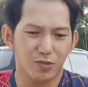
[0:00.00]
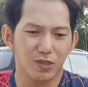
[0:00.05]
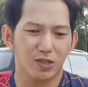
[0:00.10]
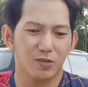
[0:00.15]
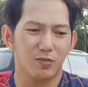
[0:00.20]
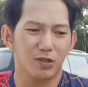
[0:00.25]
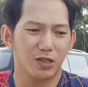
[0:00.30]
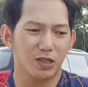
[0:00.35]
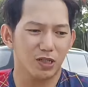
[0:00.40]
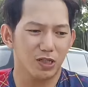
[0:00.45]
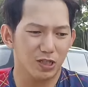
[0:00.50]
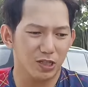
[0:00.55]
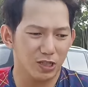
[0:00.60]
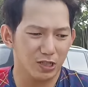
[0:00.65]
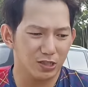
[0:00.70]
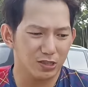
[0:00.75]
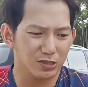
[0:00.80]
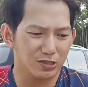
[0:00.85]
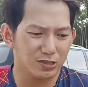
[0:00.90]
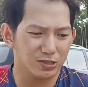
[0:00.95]
teman-teman ini
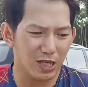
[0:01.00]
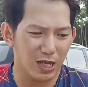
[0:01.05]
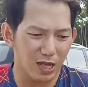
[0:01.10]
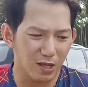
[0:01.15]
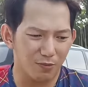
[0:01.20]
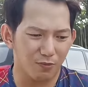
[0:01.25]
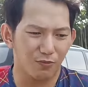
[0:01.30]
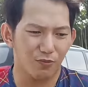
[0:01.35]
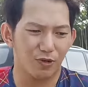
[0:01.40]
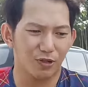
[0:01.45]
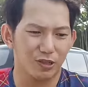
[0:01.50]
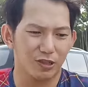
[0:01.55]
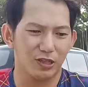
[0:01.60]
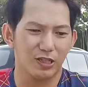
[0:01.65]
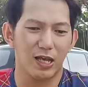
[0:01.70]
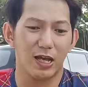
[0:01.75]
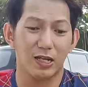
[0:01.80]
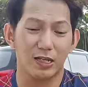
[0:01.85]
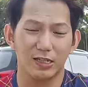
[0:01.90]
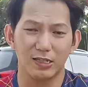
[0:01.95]
cakep worth it
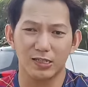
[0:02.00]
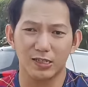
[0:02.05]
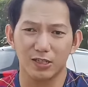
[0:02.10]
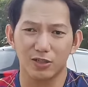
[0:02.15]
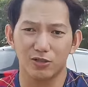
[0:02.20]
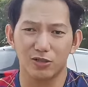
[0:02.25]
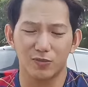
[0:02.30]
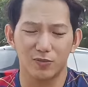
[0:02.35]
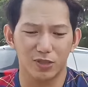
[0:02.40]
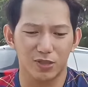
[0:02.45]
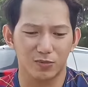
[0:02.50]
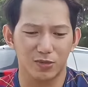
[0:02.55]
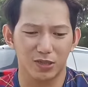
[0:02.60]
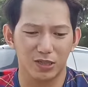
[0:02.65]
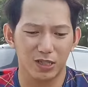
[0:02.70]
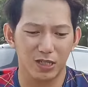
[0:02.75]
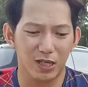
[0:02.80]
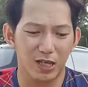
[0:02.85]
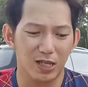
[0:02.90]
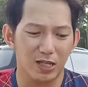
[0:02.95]
di harga segitu
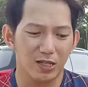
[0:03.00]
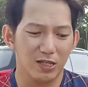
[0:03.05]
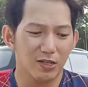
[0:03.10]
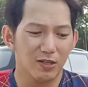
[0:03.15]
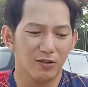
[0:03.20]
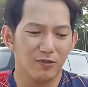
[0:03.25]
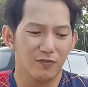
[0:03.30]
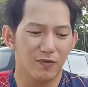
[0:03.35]
teman-teman tinggal